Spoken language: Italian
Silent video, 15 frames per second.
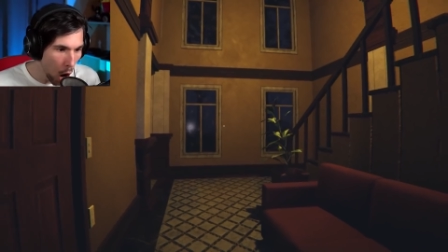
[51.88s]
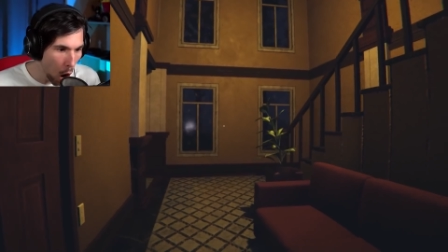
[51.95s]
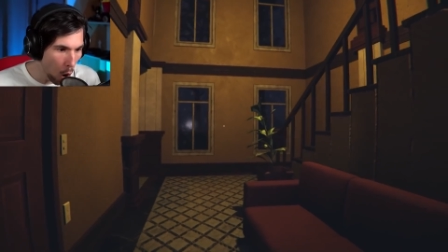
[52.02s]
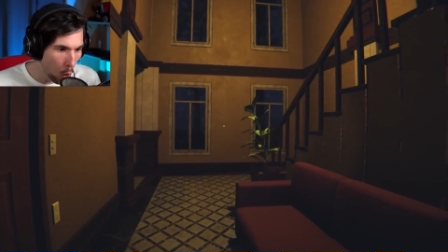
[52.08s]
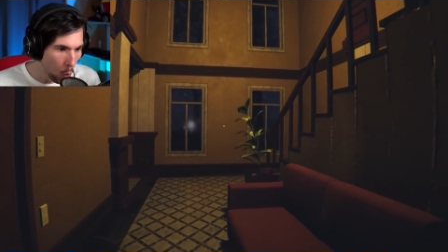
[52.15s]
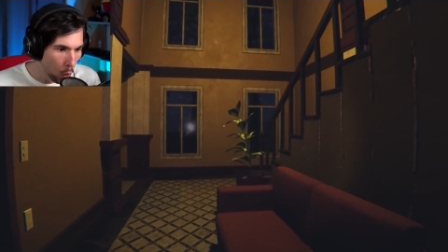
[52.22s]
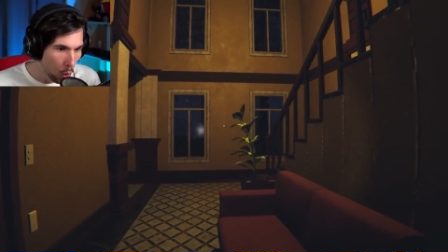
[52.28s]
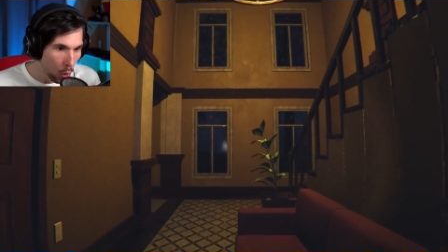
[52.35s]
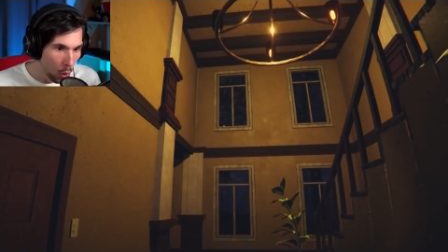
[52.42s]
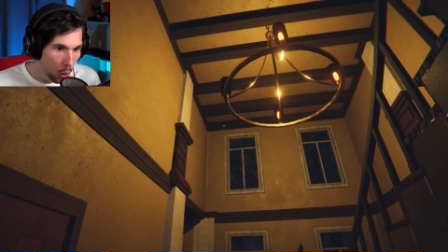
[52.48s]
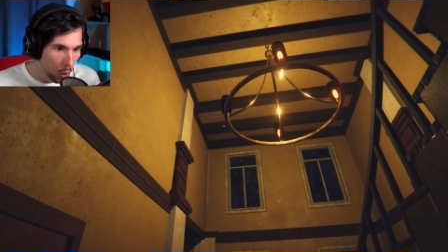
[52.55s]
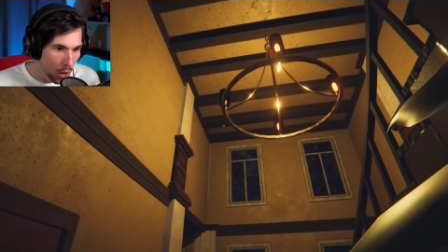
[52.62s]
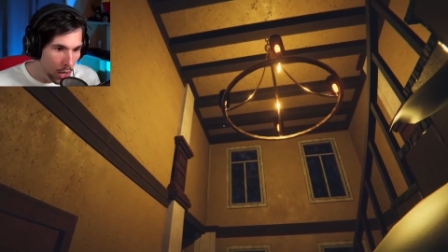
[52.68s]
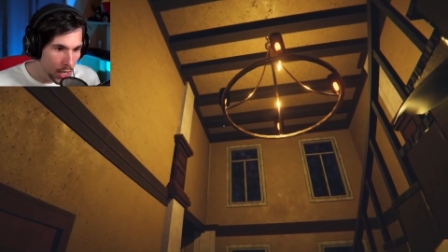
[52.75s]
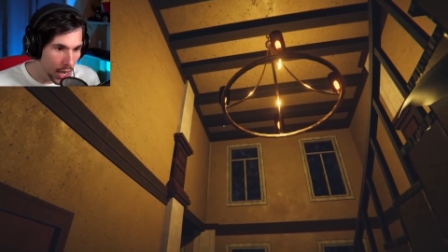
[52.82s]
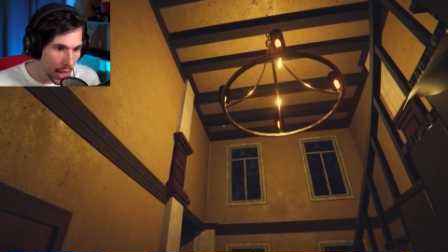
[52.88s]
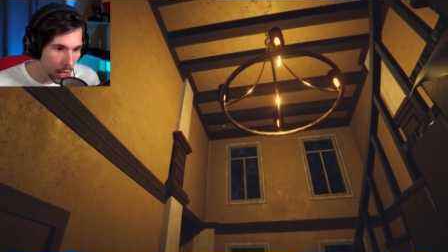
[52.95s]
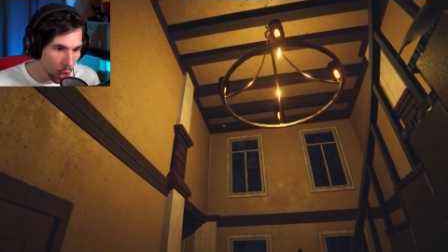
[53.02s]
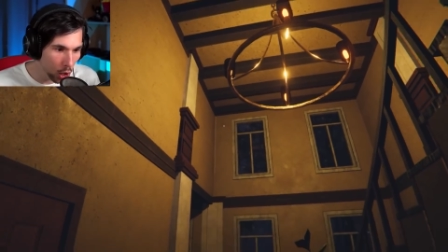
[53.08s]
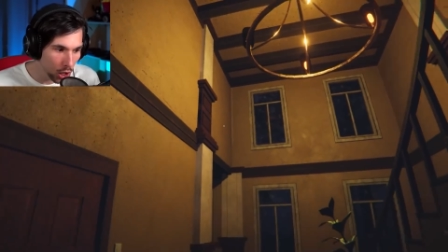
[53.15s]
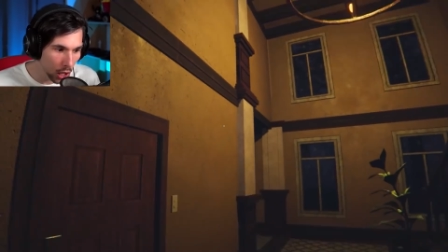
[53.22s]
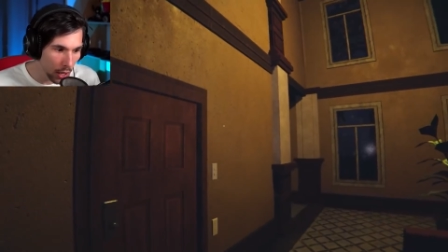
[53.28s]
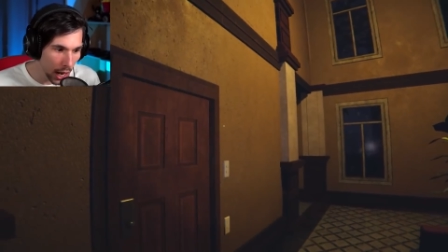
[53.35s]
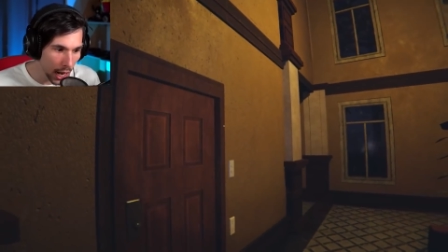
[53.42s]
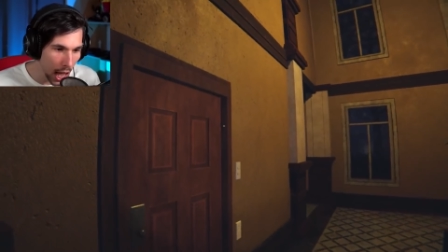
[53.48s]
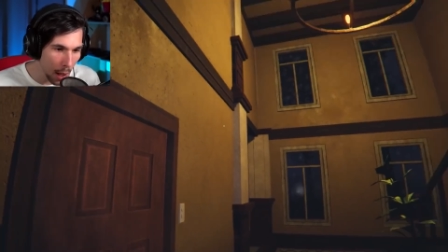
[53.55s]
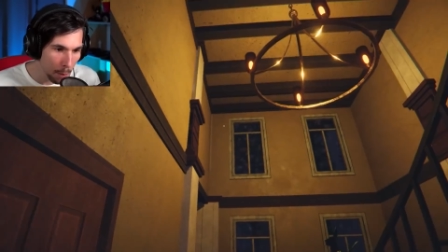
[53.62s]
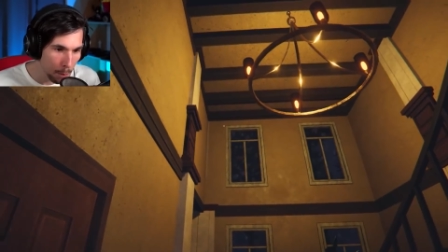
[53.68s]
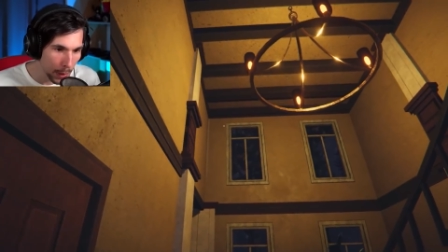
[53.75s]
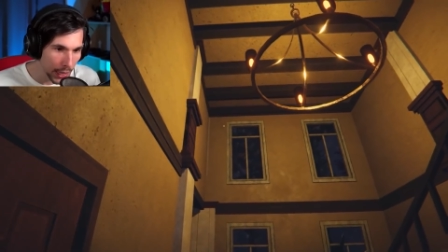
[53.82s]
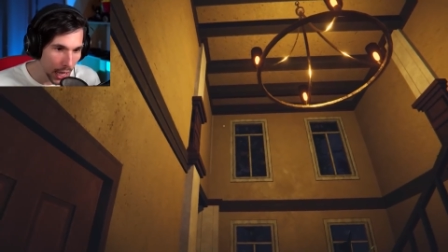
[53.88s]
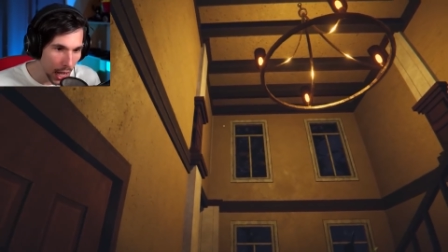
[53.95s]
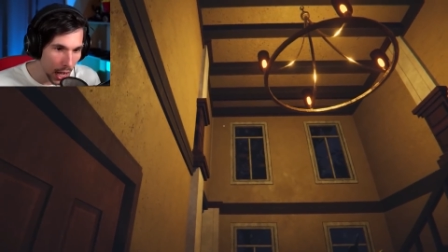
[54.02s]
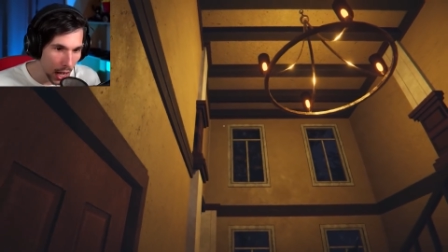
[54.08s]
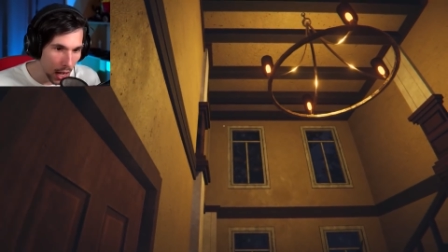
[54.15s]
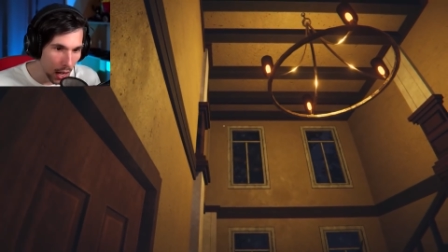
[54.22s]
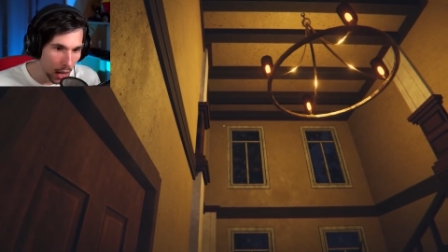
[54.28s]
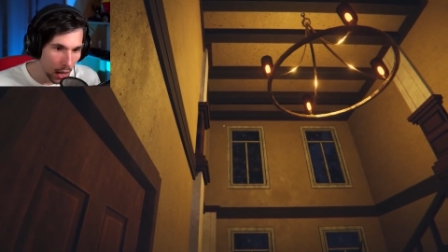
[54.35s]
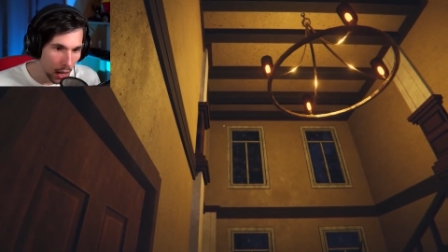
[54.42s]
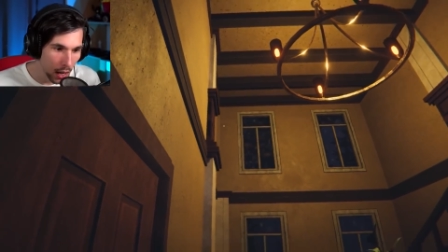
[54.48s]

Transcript: Oh! Si è rotta una lampada!